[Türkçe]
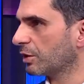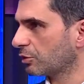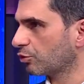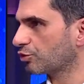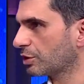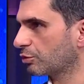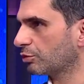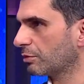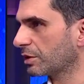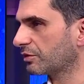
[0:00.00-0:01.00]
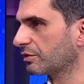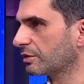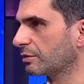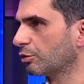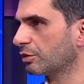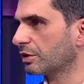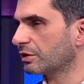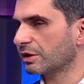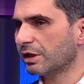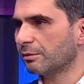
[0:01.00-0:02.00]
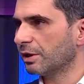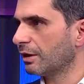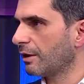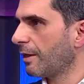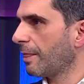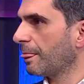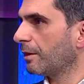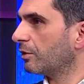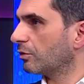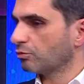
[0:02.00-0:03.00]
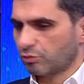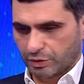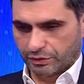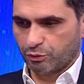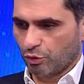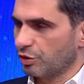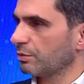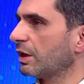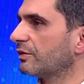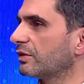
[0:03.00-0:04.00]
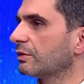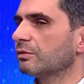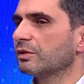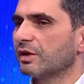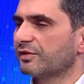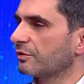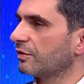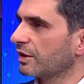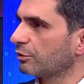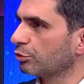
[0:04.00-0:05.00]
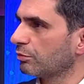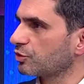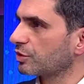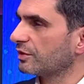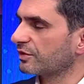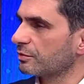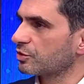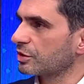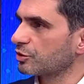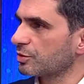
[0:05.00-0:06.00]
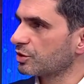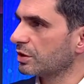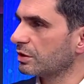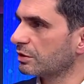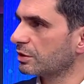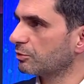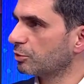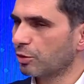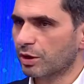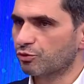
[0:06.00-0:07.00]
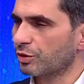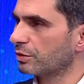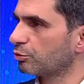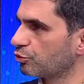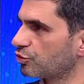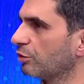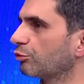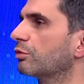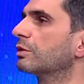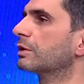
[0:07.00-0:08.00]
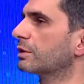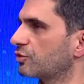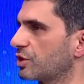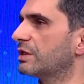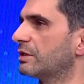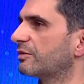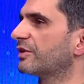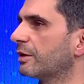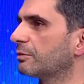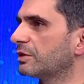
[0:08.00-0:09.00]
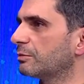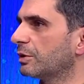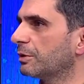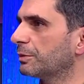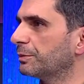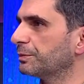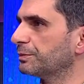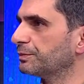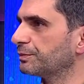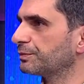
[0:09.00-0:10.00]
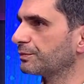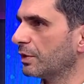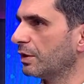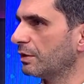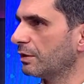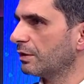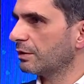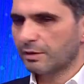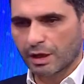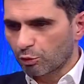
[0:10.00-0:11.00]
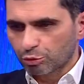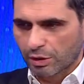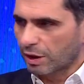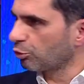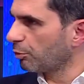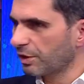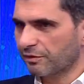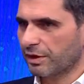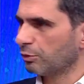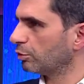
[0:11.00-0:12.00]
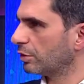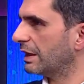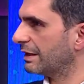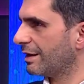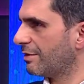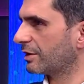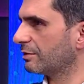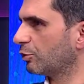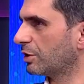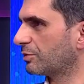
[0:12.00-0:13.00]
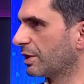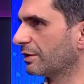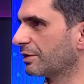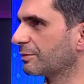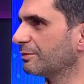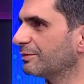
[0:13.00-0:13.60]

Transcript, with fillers: Ali Koç'un ilk gündeme getirdiği bir öneriydi Kurayla. galiba. Yok canım yani senin eski federasyon başkanı, eski Beşiktaş başkanı Yıldırım Demirören şu anda bütün şans oyunlarının şeyi değil mi, sahibi değil mi abi? Hı hı. Ha? Evet. Yani o dönen toplar falan onun elinde var değil mi o imkanlar?